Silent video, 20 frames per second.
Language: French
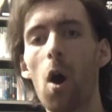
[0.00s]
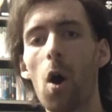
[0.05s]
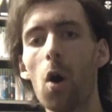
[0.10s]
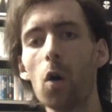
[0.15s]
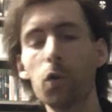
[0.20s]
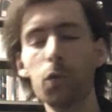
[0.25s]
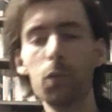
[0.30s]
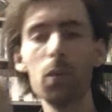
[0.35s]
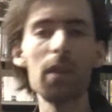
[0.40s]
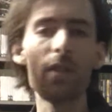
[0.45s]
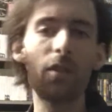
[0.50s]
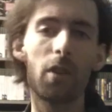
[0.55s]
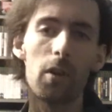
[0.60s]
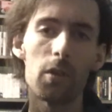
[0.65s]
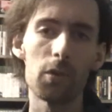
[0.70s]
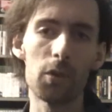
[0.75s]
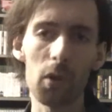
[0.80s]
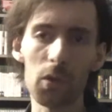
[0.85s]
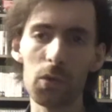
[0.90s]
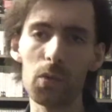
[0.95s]
Ensuite,
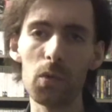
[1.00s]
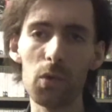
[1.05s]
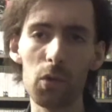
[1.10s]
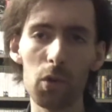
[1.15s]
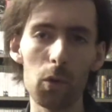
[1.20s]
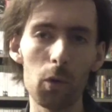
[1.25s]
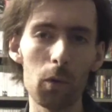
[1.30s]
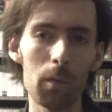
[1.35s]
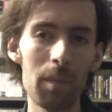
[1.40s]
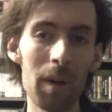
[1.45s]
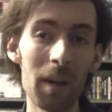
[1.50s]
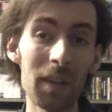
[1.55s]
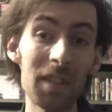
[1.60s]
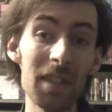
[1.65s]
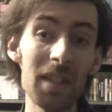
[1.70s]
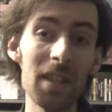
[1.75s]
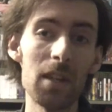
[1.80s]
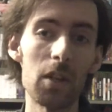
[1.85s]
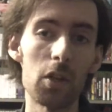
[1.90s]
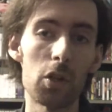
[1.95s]
dans une seconde
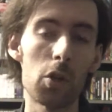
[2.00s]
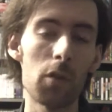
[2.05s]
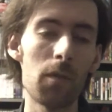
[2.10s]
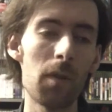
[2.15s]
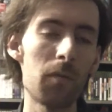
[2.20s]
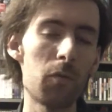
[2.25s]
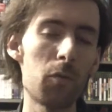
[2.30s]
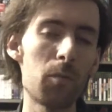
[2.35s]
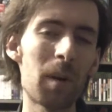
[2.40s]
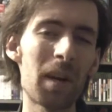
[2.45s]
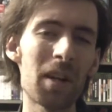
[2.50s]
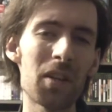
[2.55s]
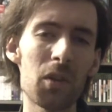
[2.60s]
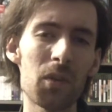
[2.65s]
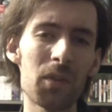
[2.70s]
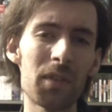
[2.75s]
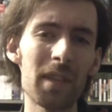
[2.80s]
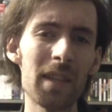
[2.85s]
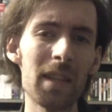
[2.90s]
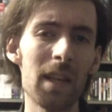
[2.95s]
partie, je vais vous
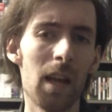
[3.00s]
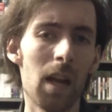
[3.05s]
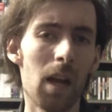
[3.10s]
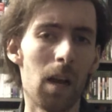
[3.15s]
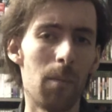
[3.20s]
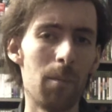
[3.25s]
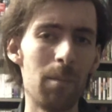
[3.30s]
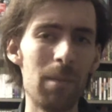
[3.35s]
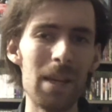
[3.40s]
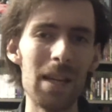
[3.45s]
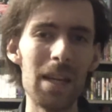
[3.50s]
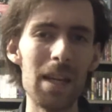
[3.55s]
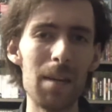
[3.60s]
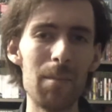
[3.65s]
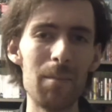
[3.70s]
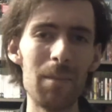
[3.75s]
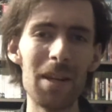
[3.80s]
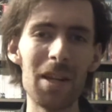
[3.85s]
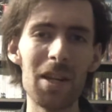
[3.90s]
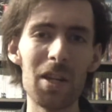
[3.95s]
présenter
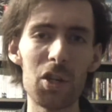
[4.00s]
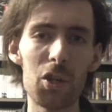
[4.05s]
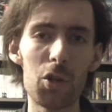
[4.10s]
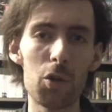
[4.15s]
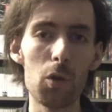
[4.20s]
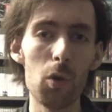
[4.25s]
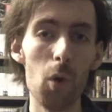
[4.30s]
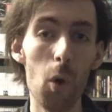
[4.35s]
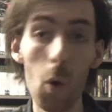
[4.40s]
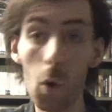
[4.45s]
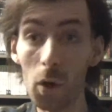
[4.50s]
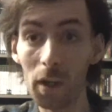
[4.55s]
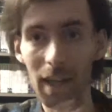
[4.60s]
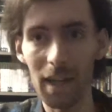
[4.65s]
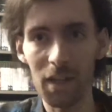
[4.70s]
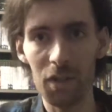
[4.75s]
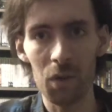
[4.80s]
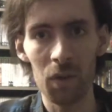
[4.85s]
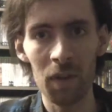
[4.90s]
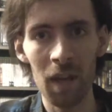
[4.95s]
mes, jeux
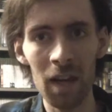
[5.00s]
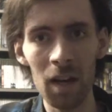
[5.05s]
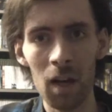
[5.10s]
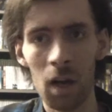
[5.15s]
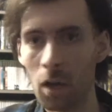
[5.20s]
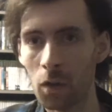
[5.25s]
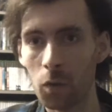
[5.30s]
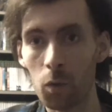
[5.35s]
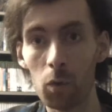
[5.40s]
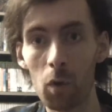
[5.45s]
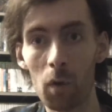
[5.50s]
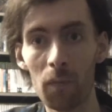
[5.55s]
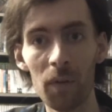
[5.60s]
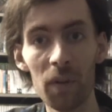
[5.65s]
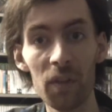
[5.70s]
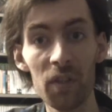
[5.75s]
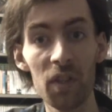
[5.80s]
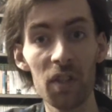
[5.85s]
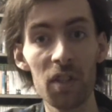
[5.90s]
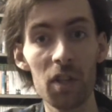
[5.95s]
occasionnels. Donc en
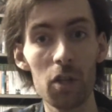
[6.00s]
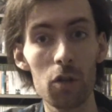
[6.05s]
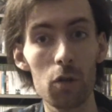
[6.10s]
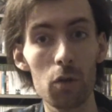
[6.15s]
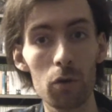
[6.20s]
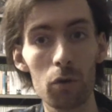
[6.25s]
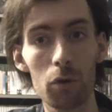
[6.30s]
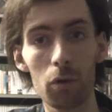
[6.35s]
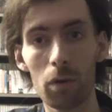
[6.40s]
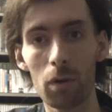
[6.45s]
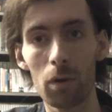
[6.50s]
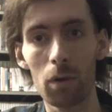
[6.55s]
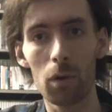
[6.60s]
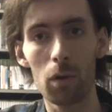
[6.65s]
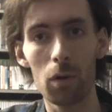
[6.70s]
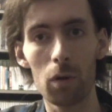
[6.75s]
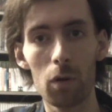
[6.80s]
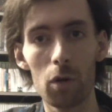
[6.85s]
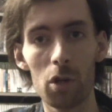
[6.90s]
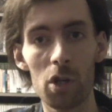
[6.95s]
fait, c'est des jeux
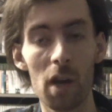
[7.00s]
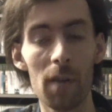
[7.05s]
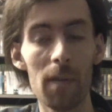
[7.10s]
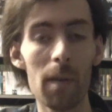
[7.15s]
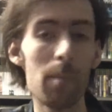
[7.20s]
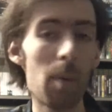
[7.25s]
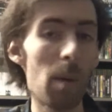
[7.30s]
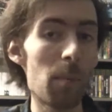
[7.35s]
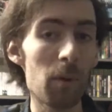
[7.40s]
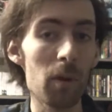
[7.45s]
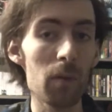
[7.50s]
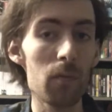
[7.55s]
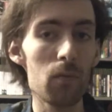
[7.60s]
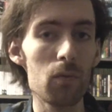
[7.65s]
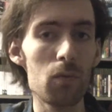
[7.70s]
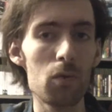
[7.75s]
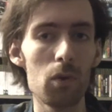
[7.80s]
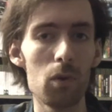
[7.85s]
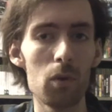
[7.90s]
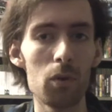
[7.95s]
que j'avais pas
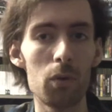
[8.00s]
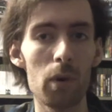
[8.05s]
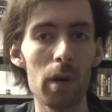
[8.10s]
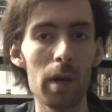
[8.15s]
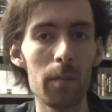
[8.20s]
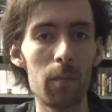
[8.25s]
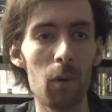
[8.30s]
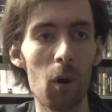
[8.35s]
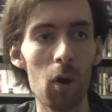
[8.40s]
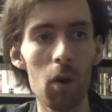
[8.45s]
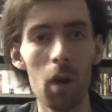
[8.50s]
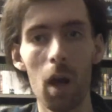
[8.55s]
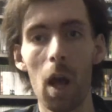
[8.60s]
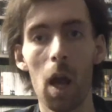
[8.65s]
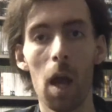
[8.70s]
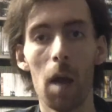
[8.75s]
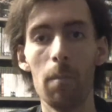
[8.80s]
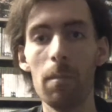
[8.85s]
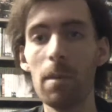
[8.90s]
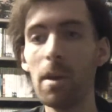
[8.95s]
prévu de, les prendre,
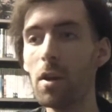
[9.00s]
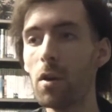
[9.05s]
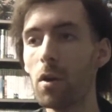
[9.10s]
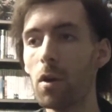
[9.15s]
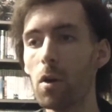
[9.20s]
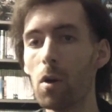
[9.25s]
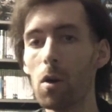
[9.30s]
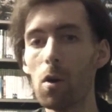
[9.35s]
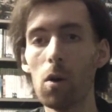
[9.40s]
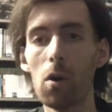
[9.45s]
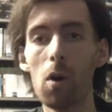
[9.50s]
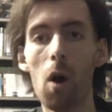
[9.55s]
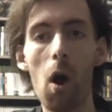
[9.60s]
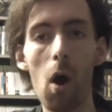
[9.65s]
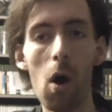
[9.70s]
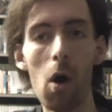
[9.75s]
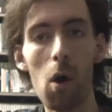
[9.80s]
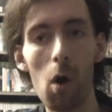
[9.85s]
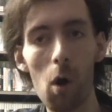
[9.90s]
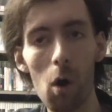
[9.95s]
mais
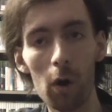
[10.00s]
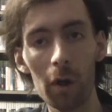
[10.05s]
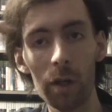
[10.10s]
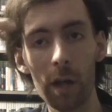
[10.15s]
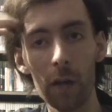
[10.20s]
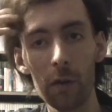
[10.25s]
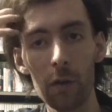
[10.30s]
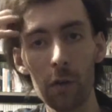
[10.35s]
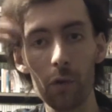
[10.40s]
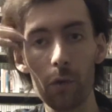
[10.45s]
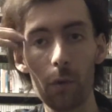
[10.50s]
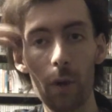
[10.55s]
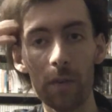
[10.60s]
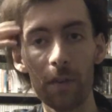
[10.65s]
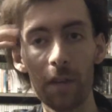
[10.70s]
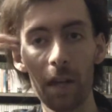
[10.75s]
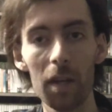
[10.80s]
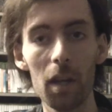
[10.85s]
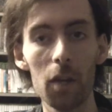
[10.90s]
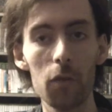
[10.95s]
en, regardant sur
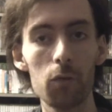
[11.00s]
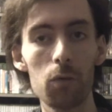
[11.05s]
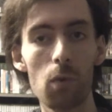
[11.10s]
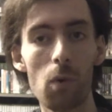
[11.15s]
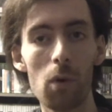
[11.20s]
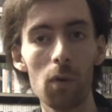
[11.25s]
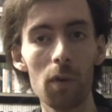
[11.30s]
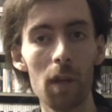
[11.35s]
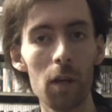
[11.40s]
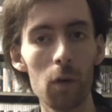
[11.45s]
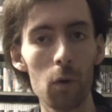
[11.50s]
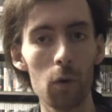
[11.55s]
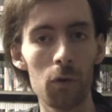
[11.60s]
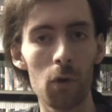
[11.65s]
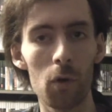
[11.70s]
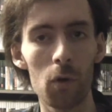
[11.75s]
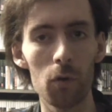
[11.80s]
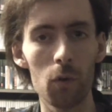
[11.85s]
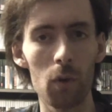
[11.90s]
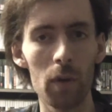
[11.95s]
internet ou en allant
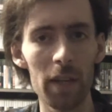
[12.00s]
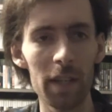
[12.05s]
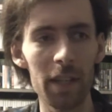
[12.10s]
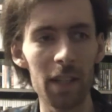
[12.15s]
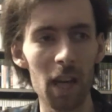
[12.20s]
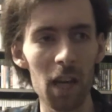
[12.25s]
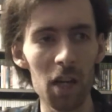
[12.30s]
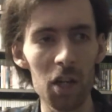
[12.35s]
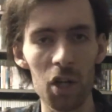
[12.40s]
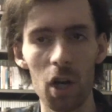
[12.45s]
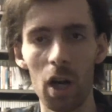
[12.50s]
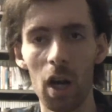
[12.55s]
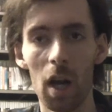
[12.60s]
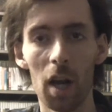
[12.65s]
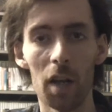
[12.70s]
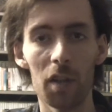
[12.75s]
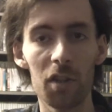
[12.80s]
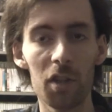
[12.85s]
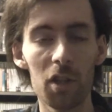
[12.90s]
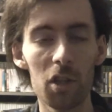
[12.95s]
dans, les caches,
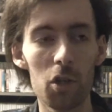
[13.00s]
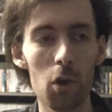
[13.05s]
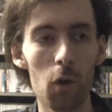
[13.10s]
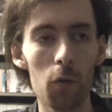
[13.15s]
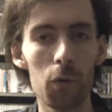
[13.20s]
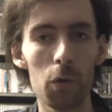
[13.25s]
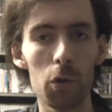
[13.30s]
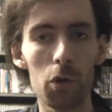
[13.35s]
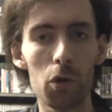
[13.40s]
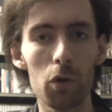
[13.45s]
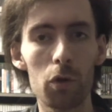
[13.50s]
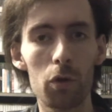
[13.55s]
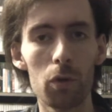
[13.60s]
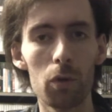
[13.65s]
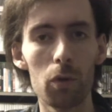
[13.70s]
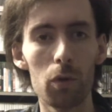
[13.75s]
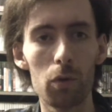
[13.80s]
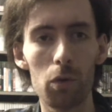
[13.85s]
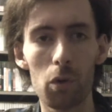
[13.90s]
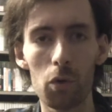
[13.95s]
c'est le genre de jeu
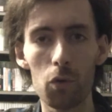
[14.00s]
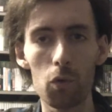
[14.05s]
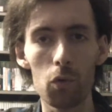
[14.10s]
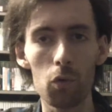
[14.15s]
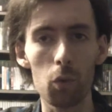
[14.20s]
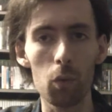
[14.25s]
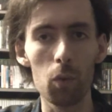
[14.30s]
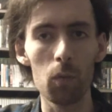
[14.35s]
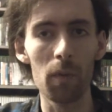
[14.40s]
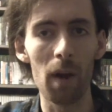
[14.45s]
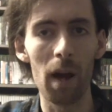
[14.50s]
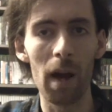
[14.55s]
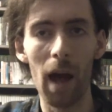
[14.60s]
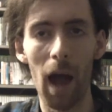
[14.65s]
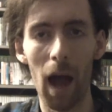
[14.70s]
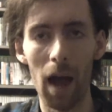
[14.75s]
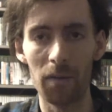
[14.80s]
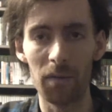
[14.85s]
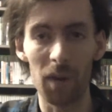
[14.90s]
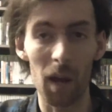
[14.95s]
que, tu trouves
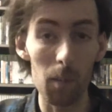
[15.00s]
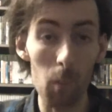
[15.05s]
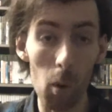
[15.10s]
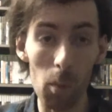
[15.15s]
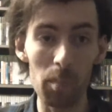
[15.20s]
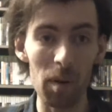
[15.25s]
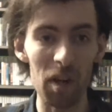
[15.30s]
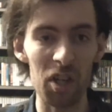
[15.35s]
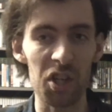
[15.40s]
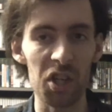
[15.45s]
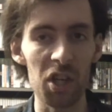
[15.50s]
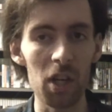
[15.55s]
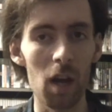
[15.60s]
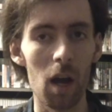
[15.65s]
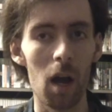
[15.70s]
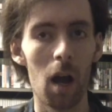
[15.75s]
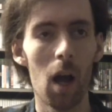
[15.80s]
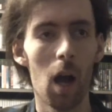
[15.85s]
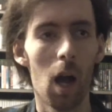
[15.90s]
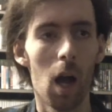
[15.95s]
à vraiment pas cher.